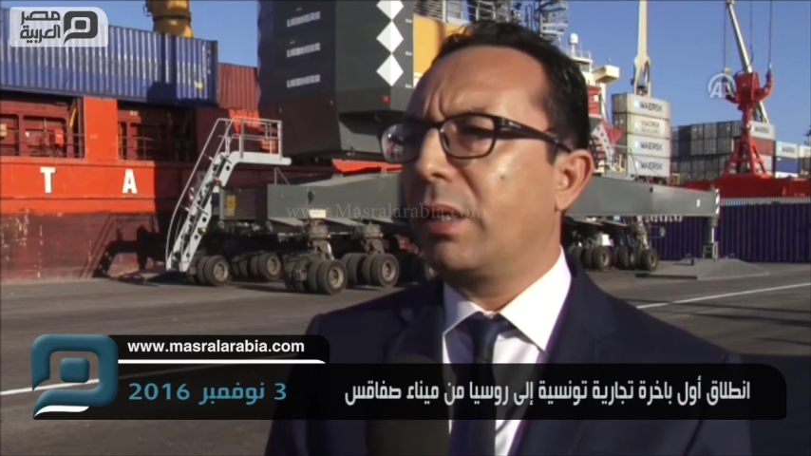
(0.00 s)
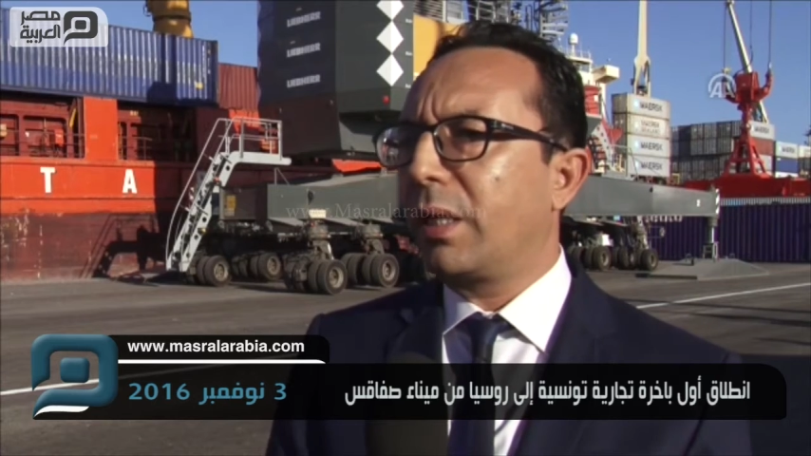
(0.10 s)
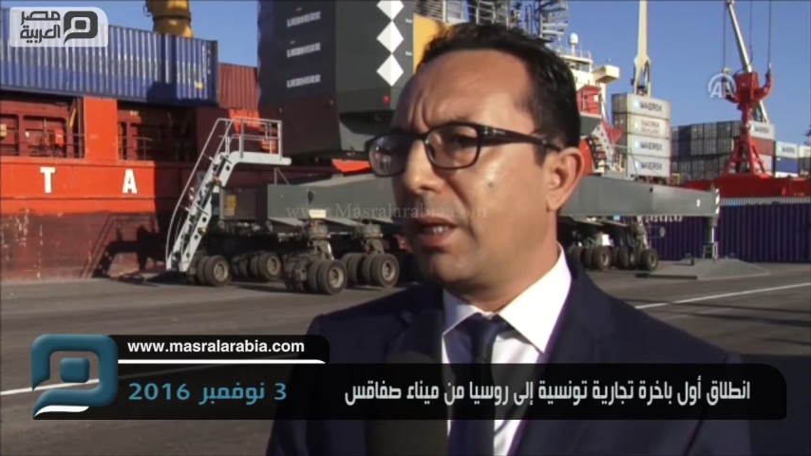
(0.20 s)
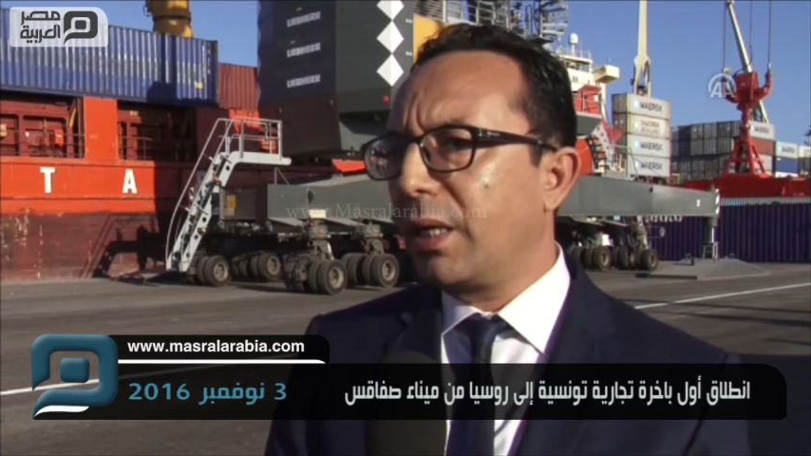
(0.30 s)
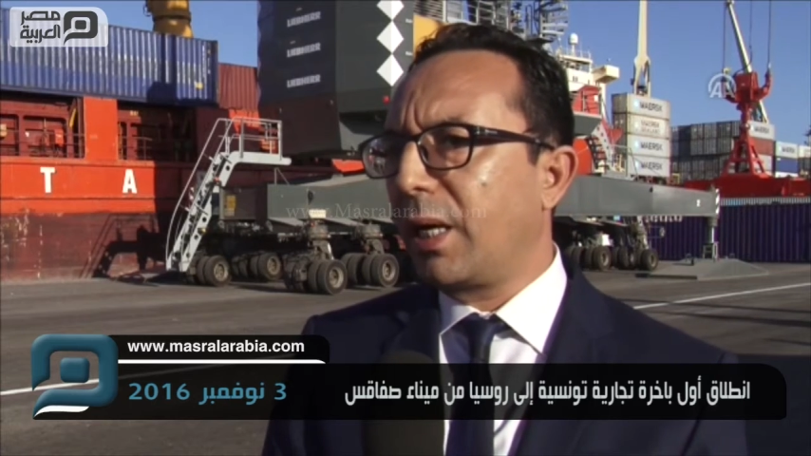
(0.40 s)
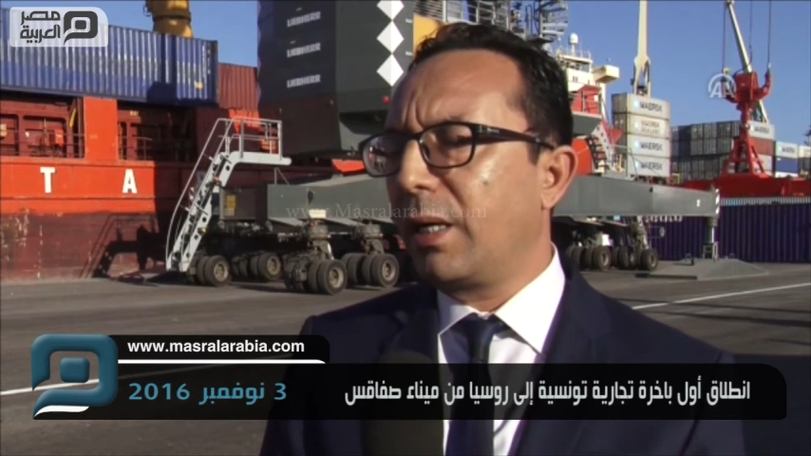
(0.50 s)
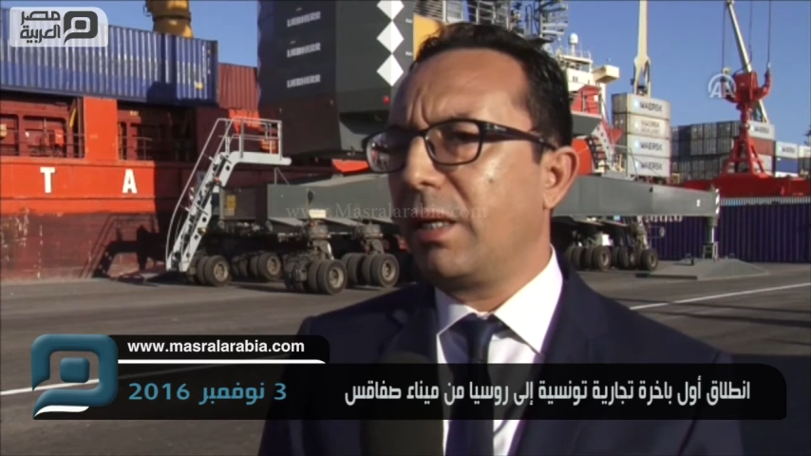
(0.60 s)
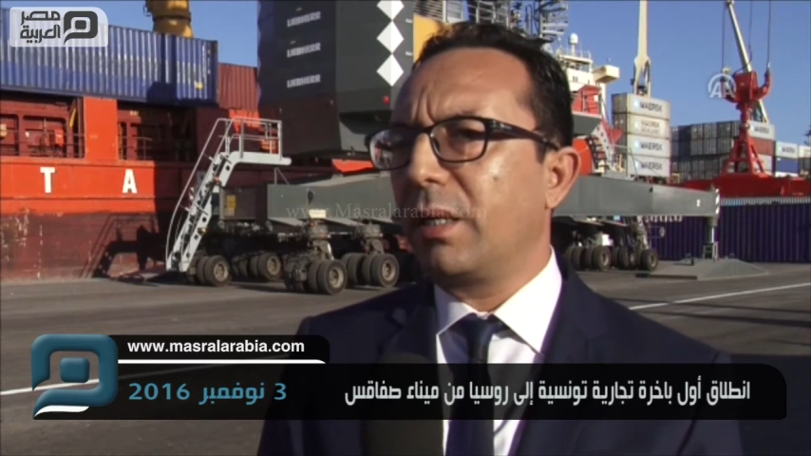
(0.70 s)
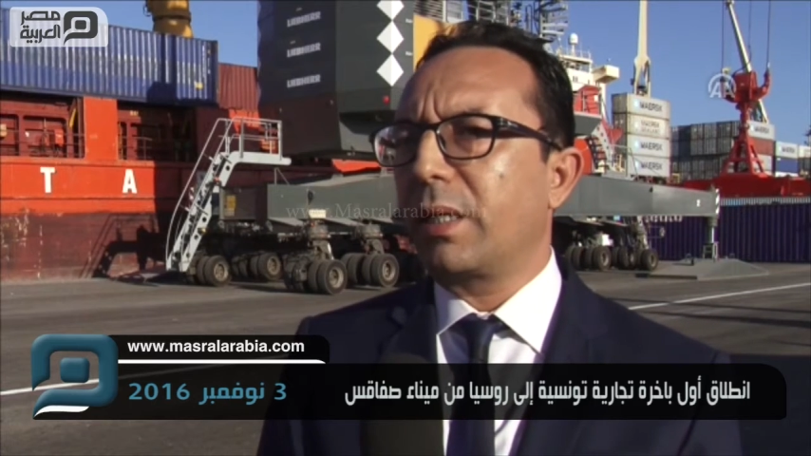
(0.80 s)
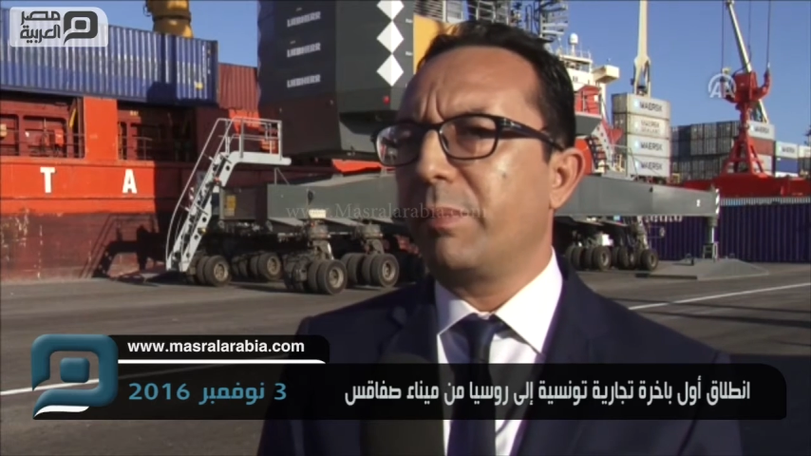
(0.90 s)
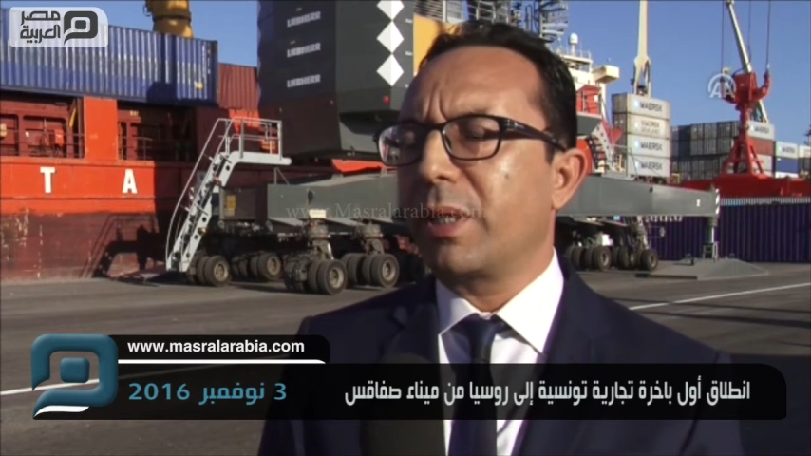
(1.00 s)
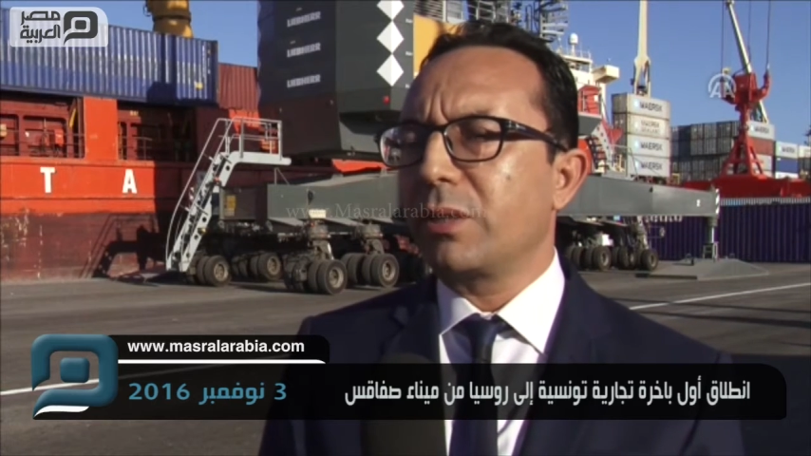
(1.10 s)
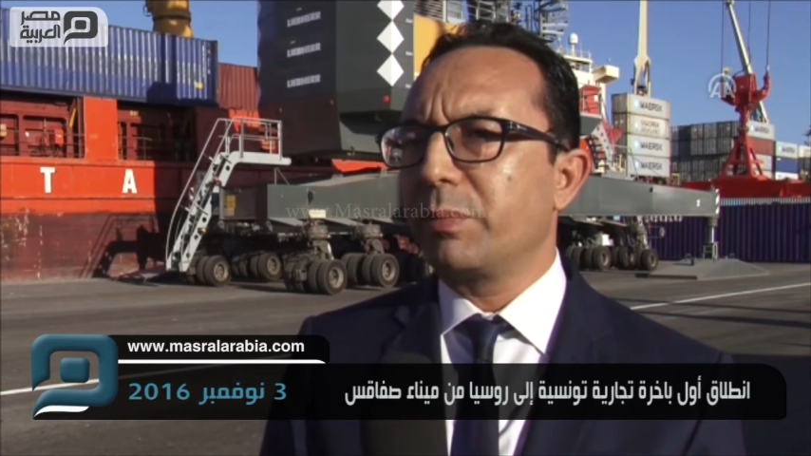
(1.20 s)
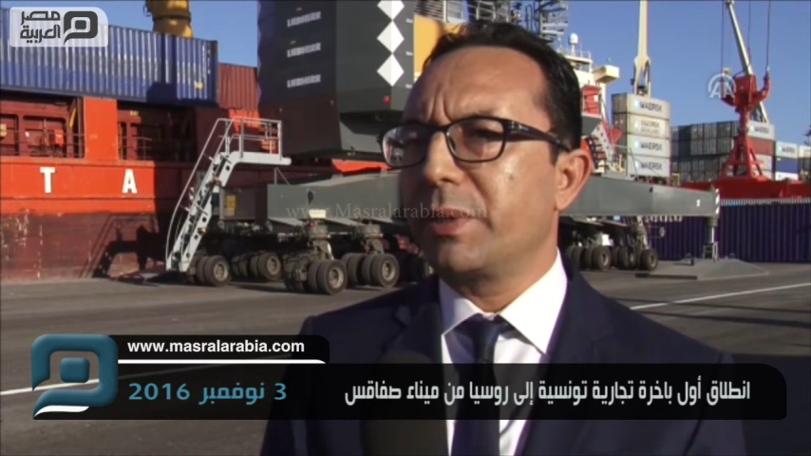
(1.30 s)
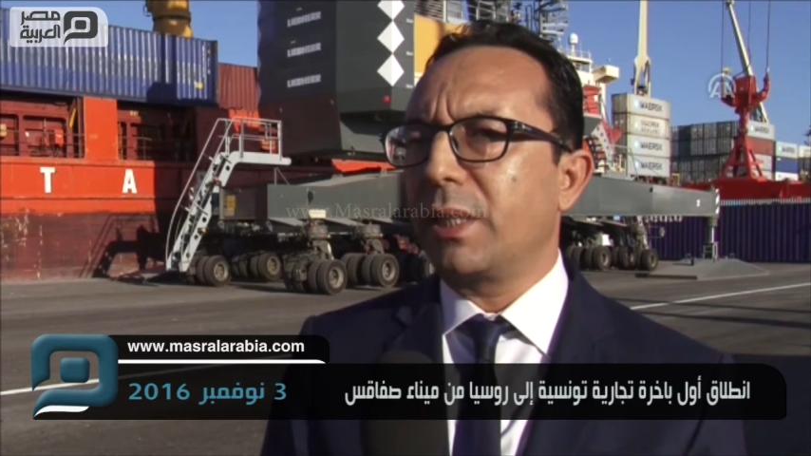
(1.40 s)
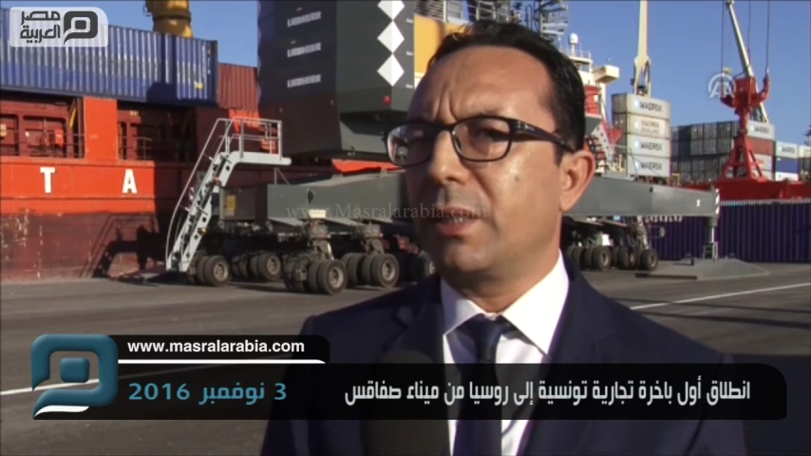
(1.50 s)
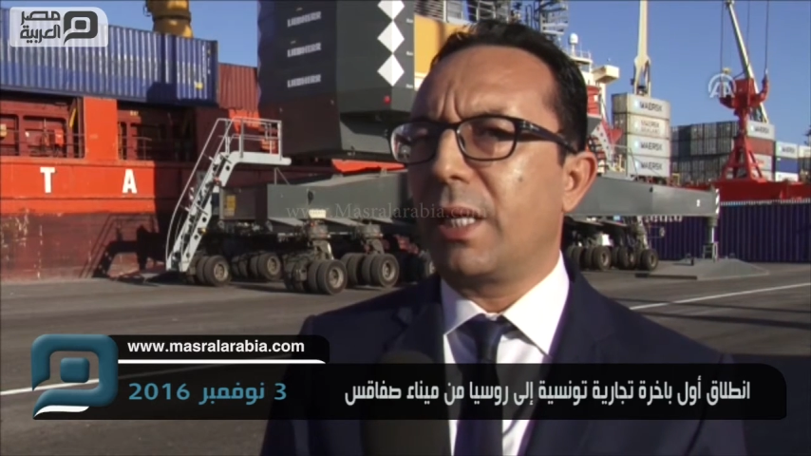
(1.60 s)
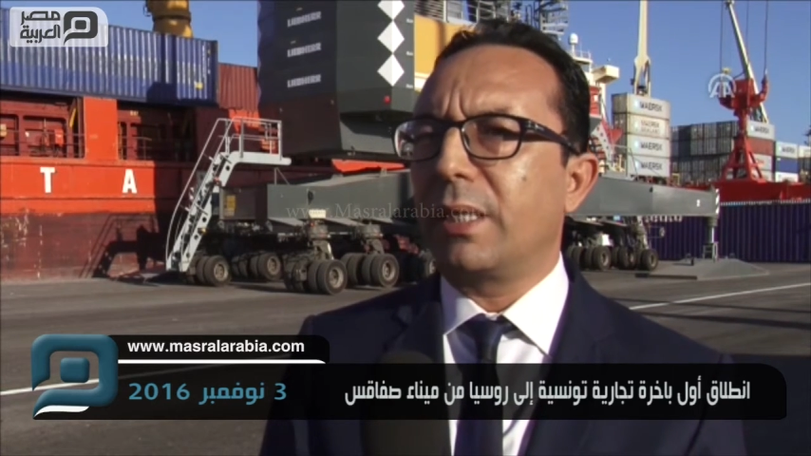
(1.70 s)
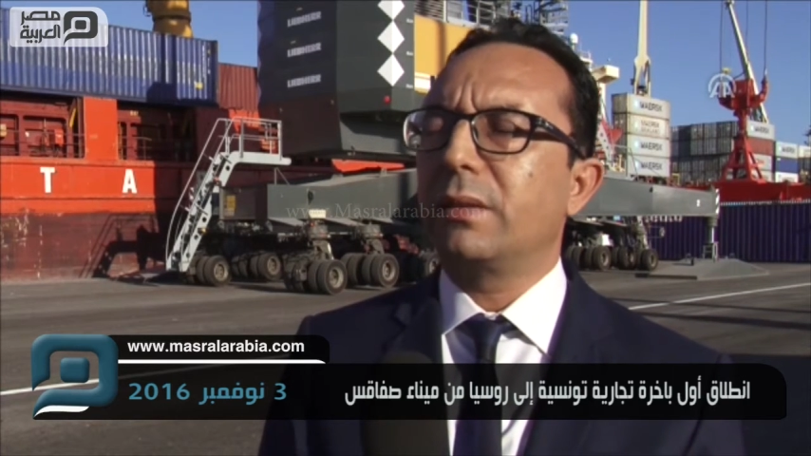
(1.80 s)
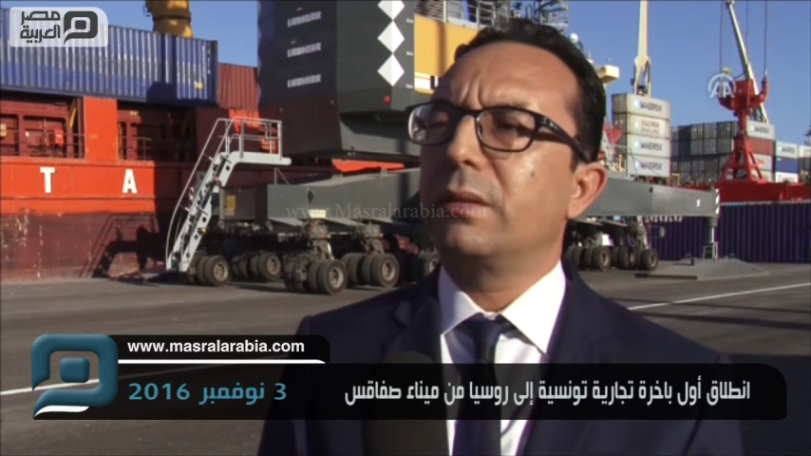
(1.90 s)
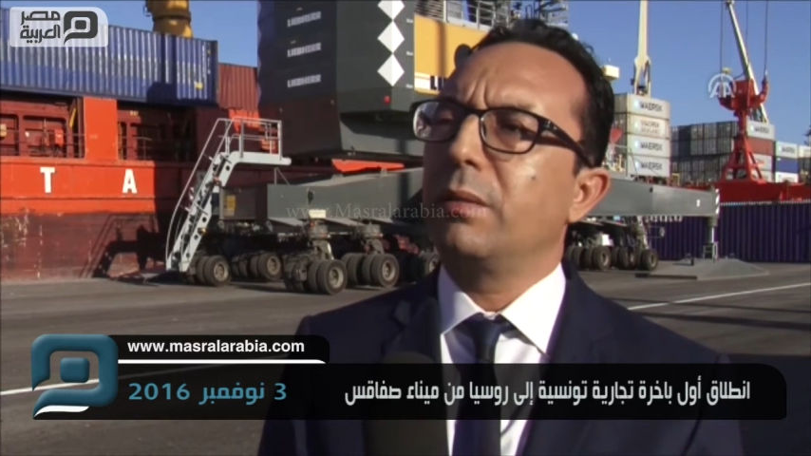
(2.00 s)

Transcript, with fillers: كذلك احنا كمركز نضب الصادرات